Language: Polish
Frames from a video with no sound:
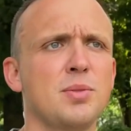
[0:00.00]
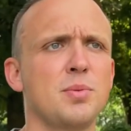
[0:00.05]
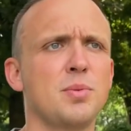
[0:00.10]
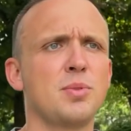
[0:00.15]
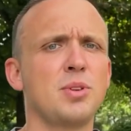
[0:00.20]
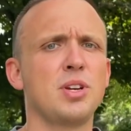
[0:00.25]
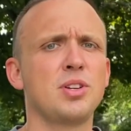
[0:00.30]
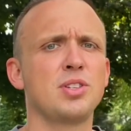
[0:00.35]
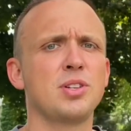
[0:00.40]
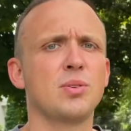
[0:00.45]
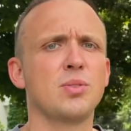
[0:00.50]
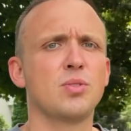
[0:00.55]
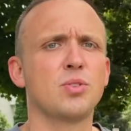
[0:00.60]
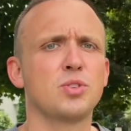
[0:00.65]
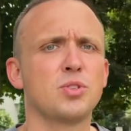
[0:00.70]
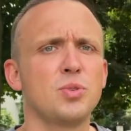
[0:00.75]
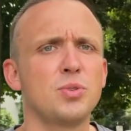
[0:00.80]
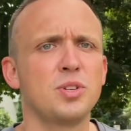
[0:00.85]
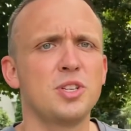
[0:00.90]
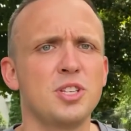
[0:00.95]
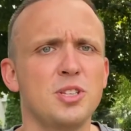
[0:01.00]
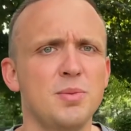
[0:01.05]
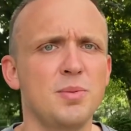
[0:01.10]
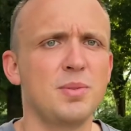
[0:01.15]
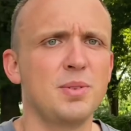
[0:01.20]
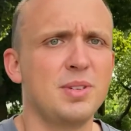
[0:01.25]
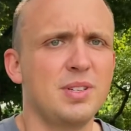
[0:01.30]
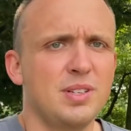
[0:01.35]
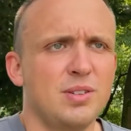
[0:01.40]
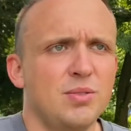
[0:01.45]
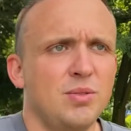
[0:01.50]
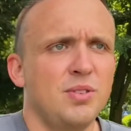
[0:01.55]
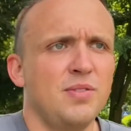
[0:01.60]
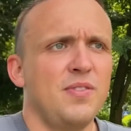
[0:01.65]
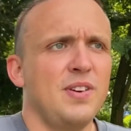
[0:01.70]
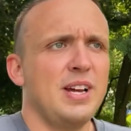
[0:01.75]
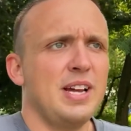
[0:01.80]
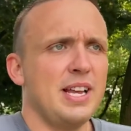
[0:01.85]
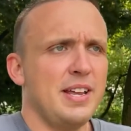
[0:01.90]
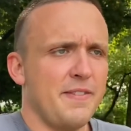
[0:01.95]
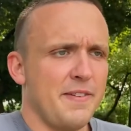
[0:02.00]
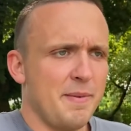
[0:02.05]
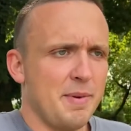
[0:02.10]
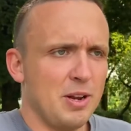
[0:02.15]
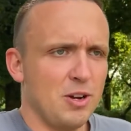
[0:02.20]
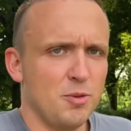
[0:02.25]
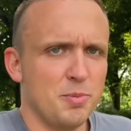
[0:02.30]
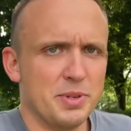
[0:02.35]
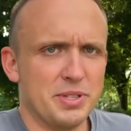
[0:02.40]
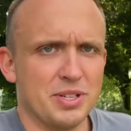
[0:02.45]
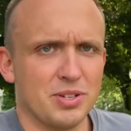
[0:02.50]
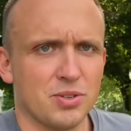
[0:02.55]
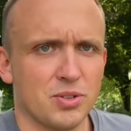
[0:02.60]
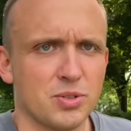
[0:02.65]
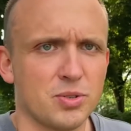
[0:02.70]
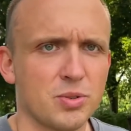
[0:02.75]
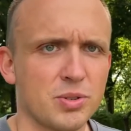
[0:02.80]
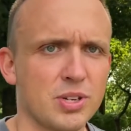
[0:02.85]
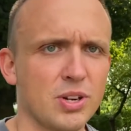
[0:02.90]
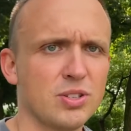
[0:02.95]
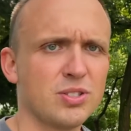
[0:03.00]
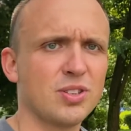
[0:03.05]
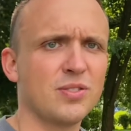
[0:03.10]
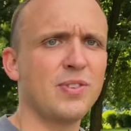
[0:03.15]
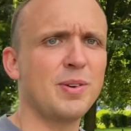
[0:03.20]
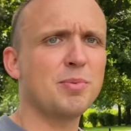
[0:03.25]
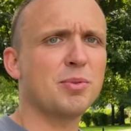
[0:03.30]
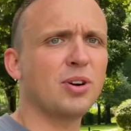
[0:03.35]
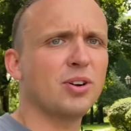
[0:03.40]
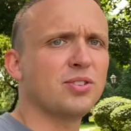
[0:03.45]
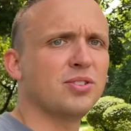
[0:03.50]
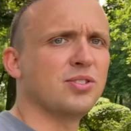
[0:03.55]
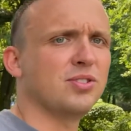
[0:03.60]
bym nie chciał koszulki. Kurwa, ja nie wiem, ja lubię te koszulki. O co wam chodzi